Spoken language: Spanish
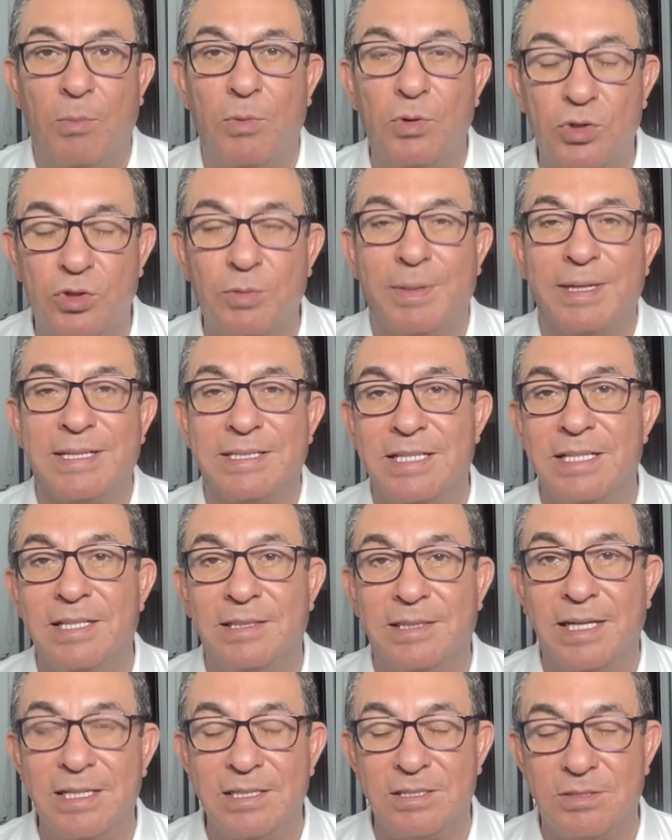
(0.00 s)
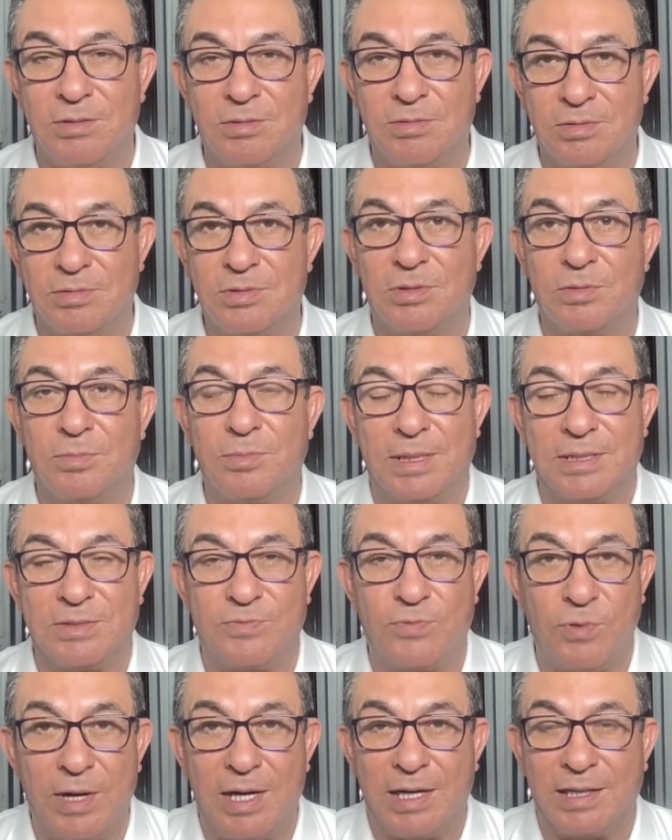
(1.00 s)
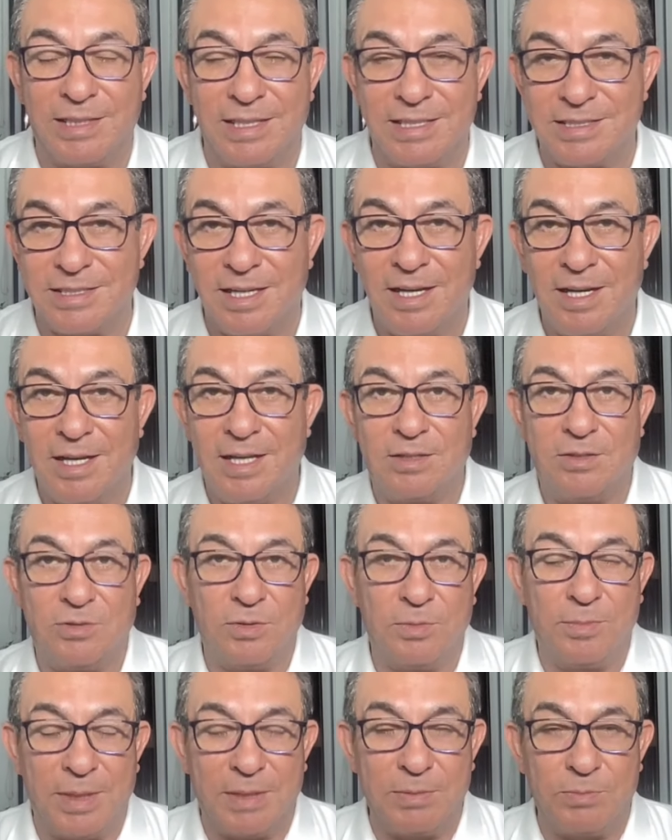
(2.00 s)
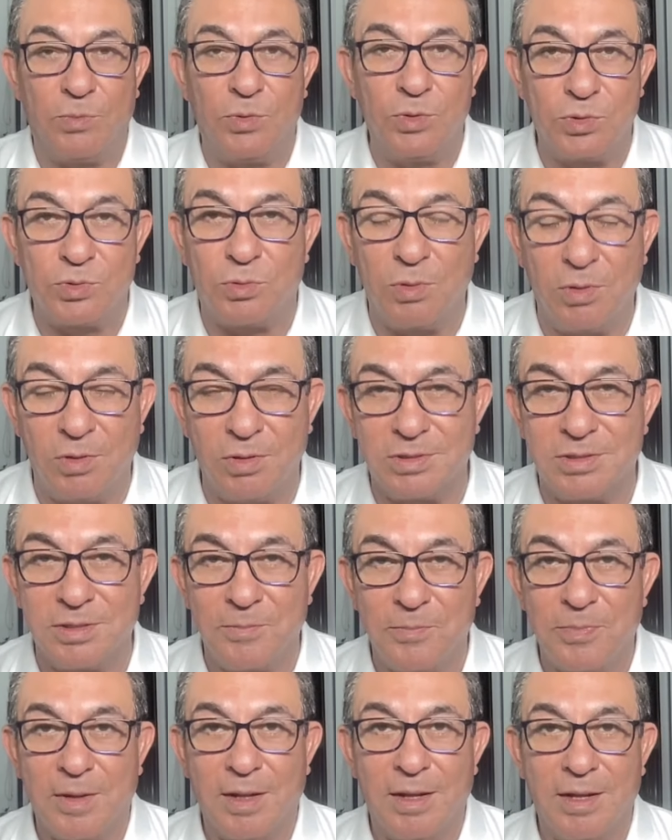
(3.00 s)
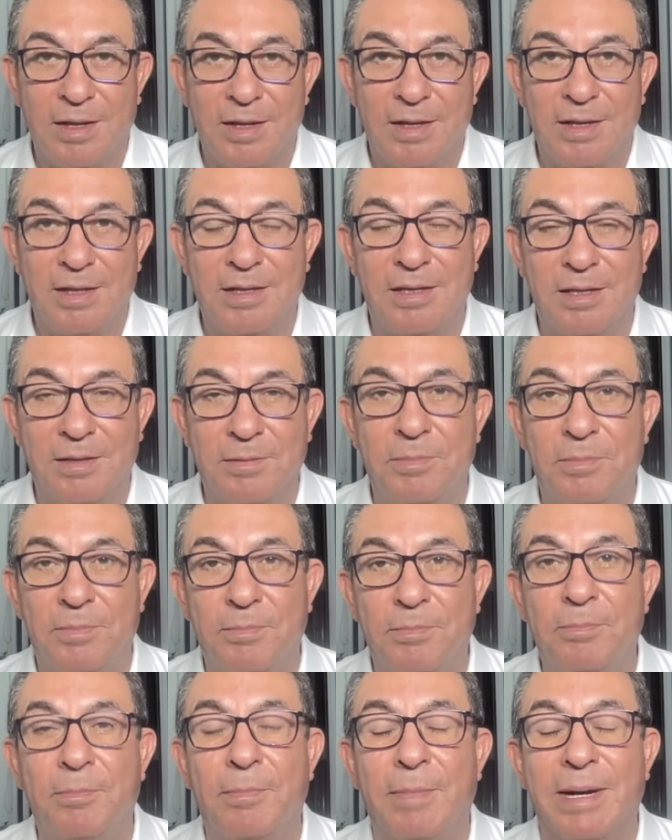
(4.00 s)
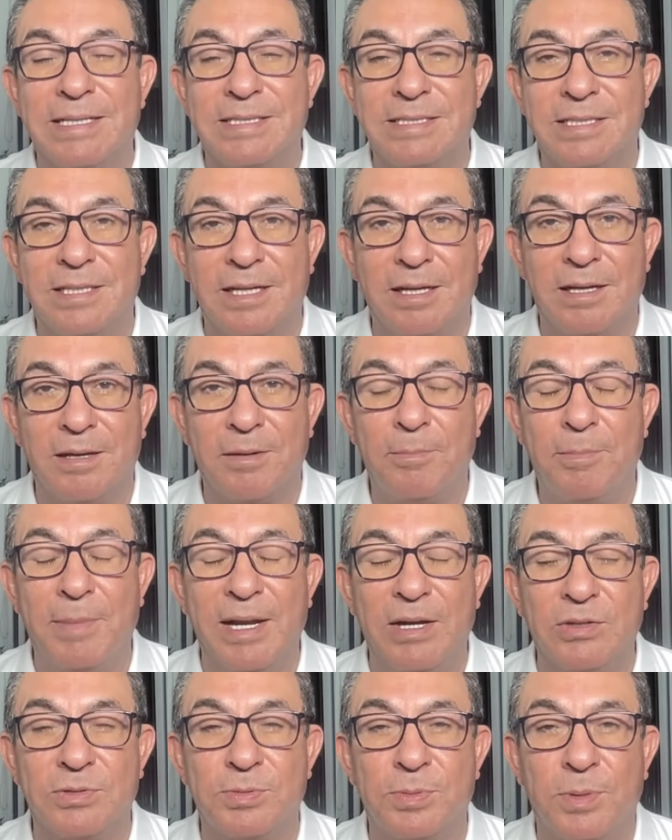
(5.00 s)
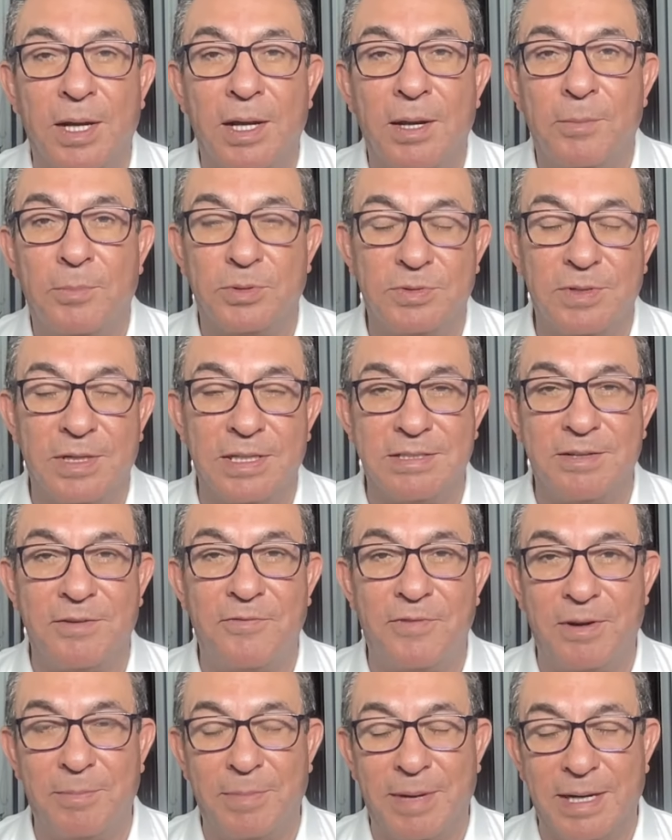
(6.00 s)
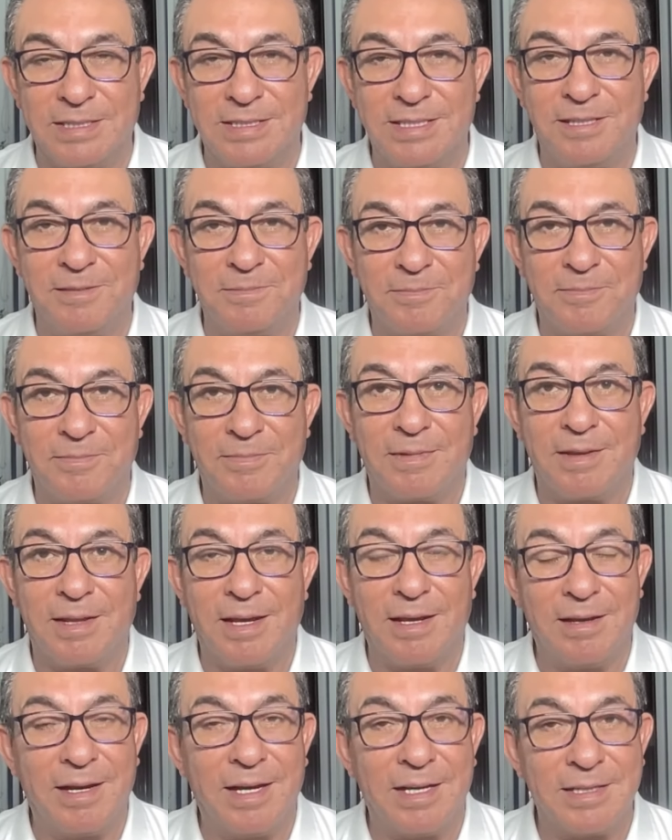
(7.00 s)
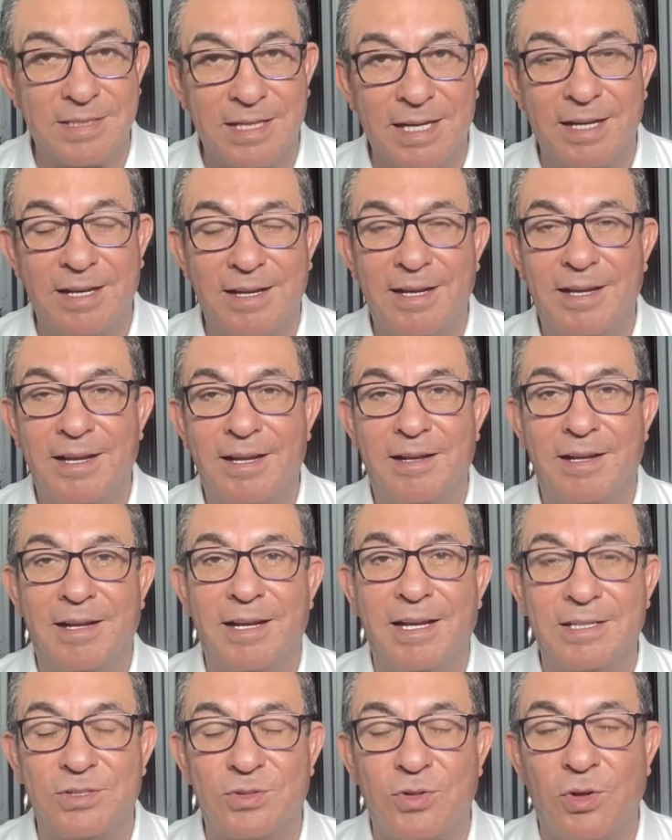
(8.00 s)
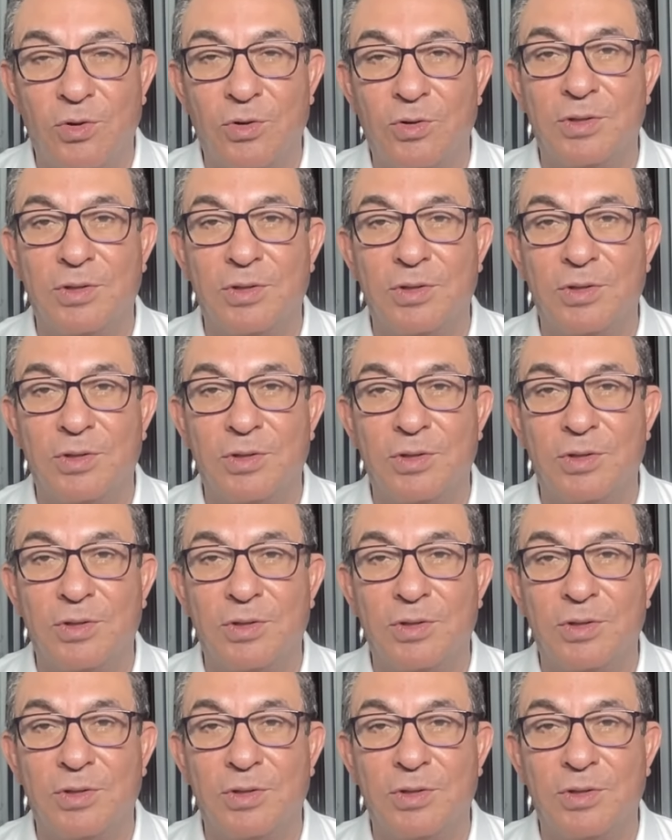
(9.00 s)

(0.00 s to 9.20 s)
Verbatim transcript: mucho más intenso, son más fuertes, son más músculos, eh, más, eh, menos posibilidades de enfermarse. Es que es todo lo